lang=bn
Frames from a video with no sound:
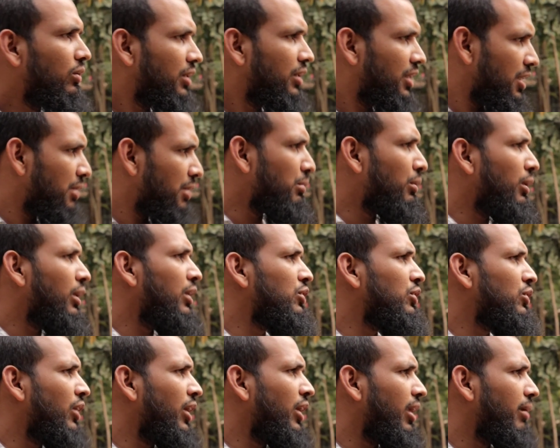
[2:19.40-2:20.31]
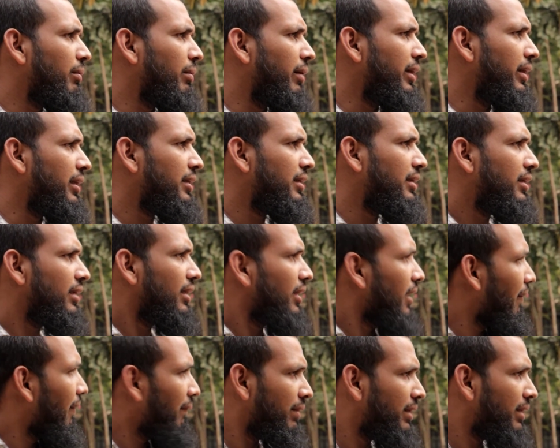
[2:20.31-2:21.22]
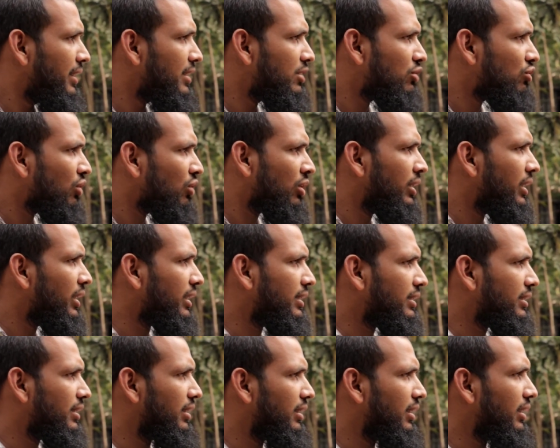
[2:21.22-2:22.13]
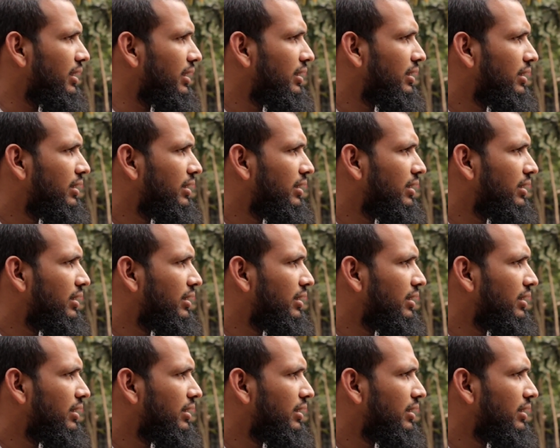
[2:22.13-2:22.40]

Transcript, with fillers: ও কি বলে জয়নাল ভাই আপনি নিজ চোখে দেখছেন না